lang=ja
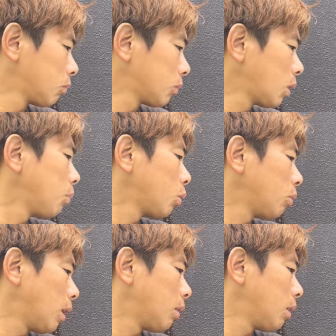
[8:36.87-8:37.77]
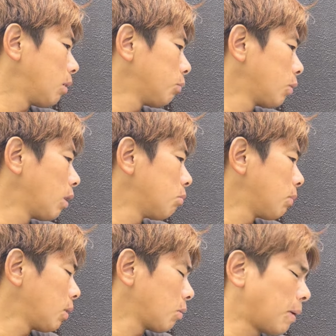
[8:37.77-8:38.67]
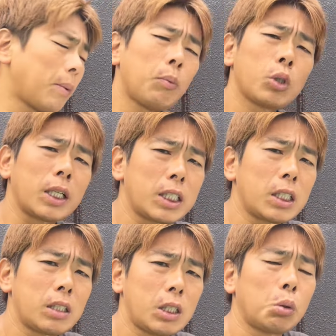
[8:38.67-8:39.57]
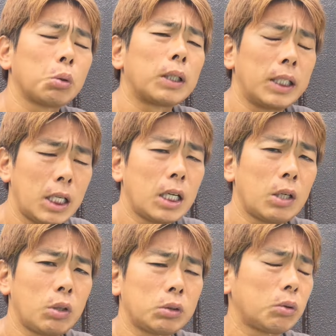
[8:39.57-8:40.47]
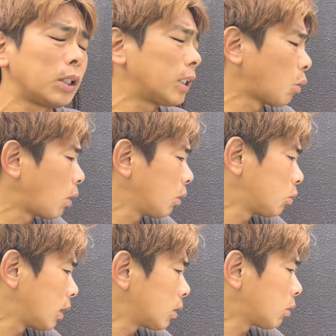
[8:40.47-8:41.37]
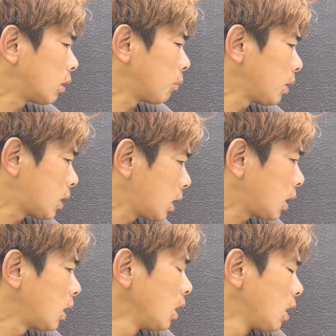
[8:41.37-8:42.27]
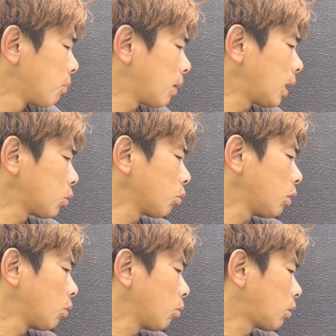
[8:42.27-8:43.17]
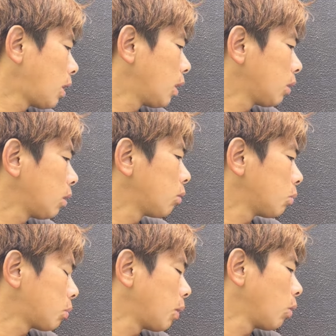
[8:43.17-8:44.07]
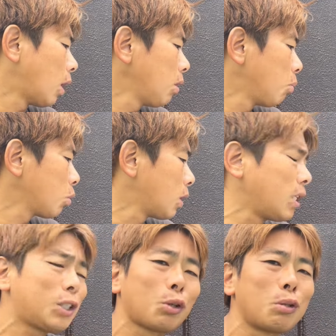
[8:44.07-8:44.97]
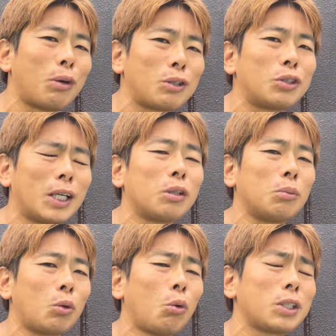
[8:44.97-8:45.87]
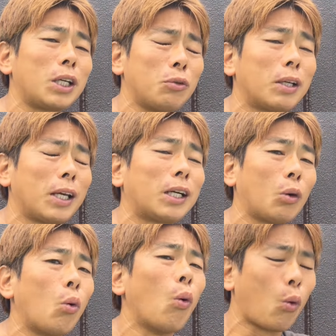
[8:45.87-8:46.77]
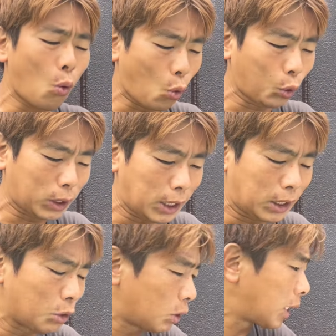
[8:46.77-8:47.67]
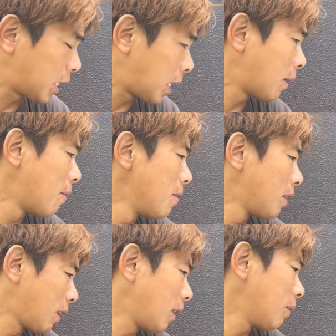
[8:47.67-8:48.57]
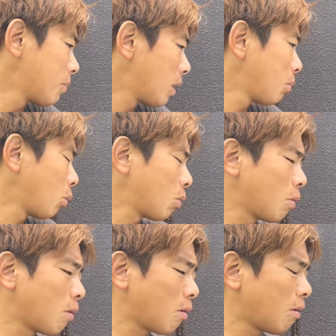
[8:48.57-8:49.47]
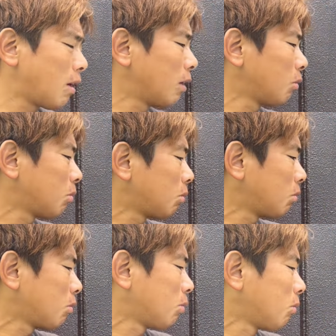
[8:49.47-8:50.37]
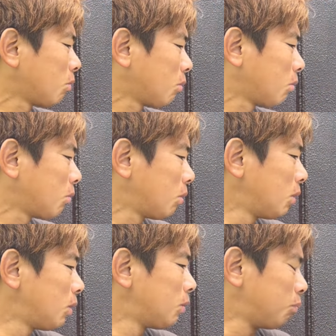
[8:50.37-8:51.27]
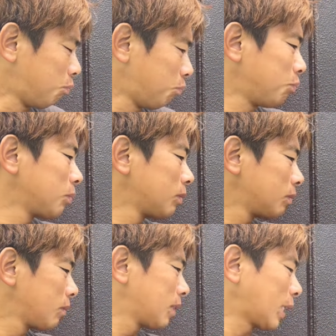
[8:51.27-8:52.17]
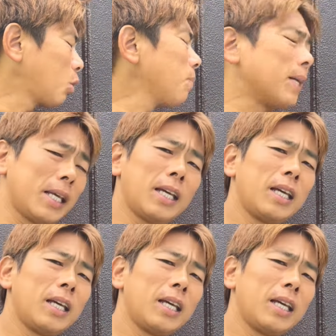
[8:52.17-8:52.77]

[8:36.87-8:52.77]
て僕はブラウンまあまあもしか地方とかでねあの行くとこなかった他のクラスとかでもいいしなんかちょっといろいろと考えていいと思います、まあ、何も何一つ悪くないと思うコーチが言わないから怒ったっていうだけではい僕はあのー、うん例えばね